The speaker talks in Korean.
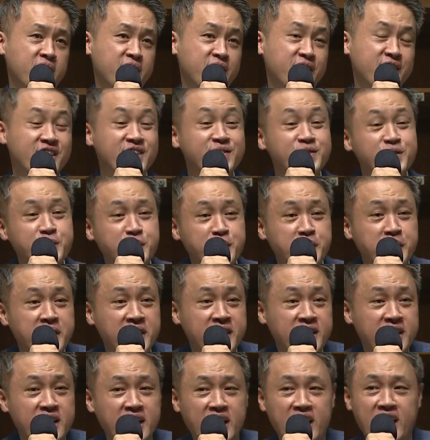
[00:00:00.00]
여러분,
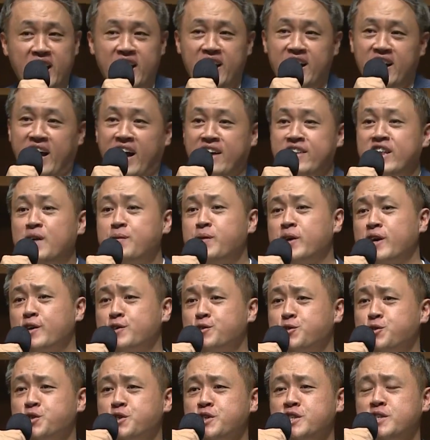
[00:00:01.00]
아담에게
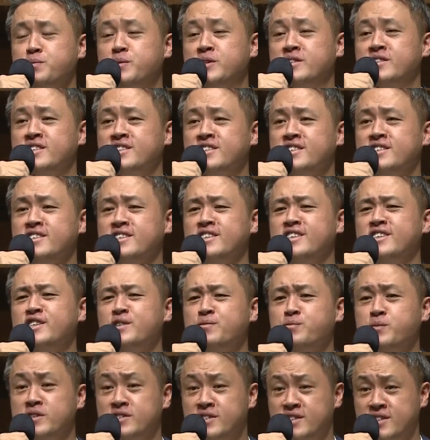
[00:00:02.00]
주시는 메시지는
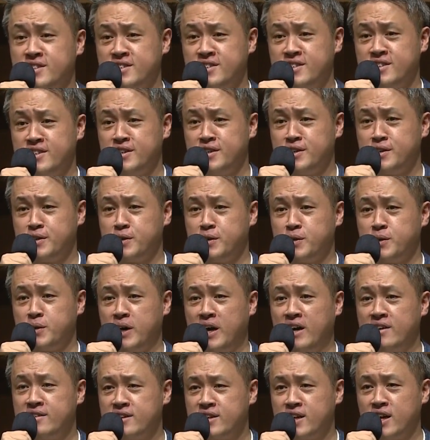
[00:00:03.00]
이런 메시지예요.
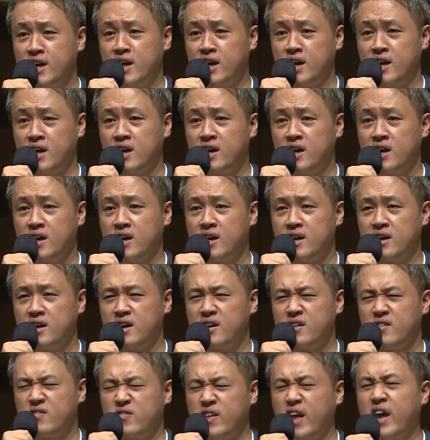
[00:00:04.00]
아들아,
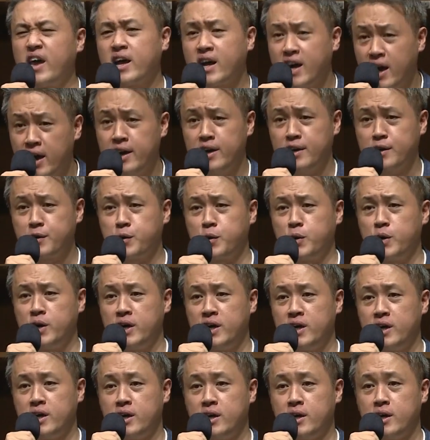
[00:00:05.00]
내가 할
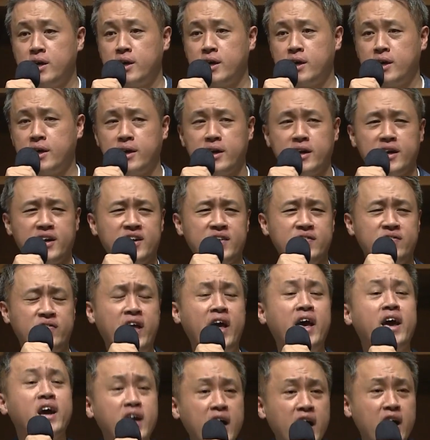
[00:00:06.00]
거야.
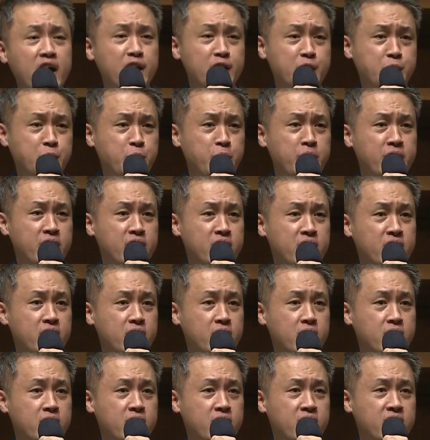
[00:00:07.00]
내가 할
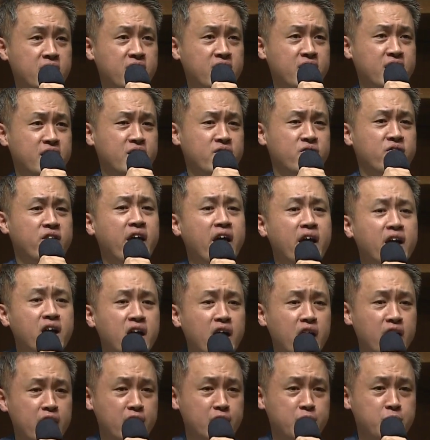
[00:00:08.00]
거야.
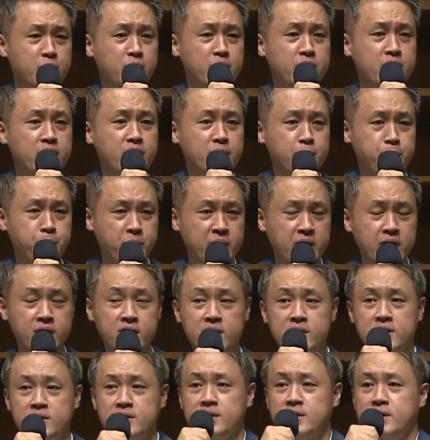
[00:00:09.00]
내가 할 거야.
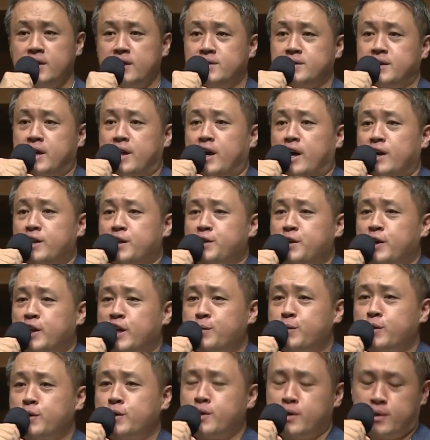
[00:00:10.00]
사랑하는
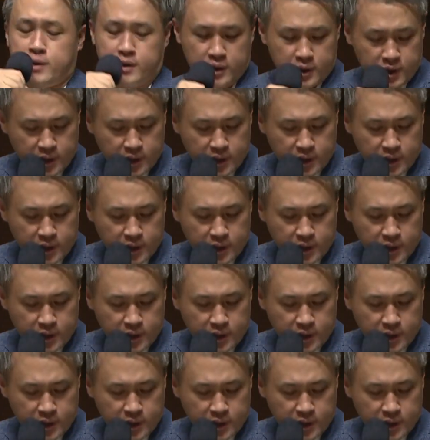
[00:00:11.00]
여러분,